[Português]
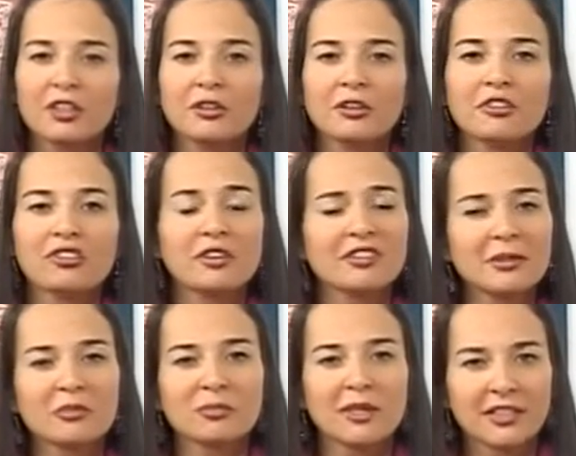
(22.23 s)
E hoje nós
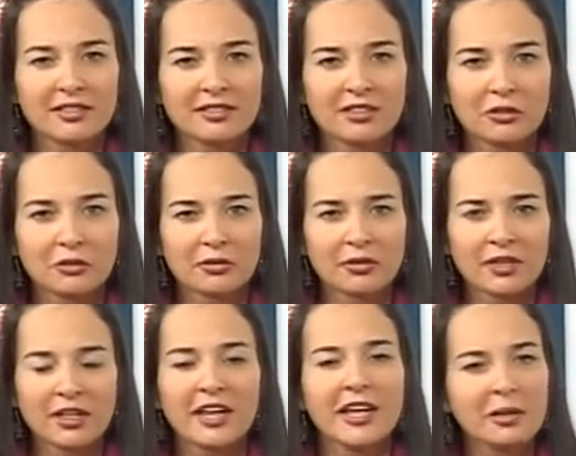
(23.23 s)
temos uma questão:
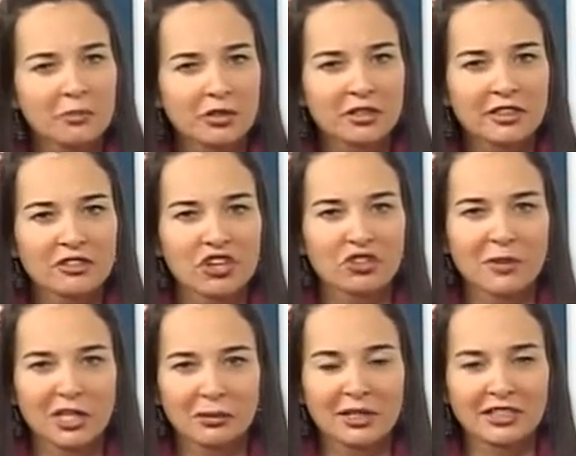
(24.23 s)
é importante a
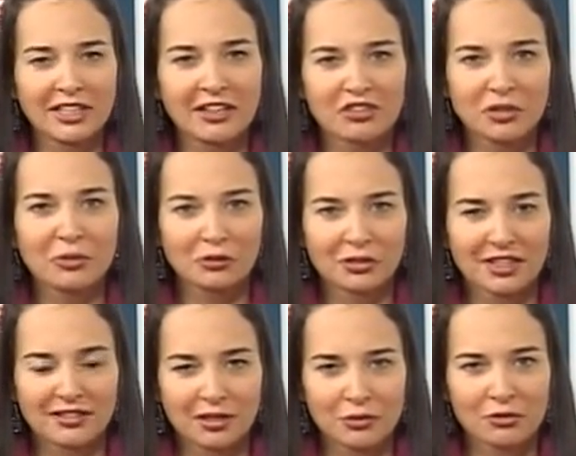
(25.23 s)
espiritualidade no mundo
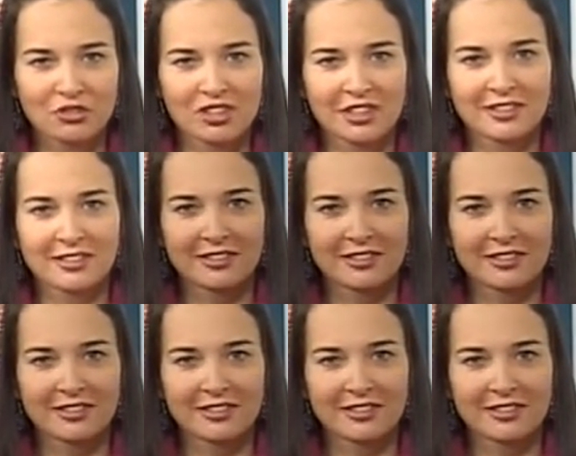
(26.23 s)
da saúde?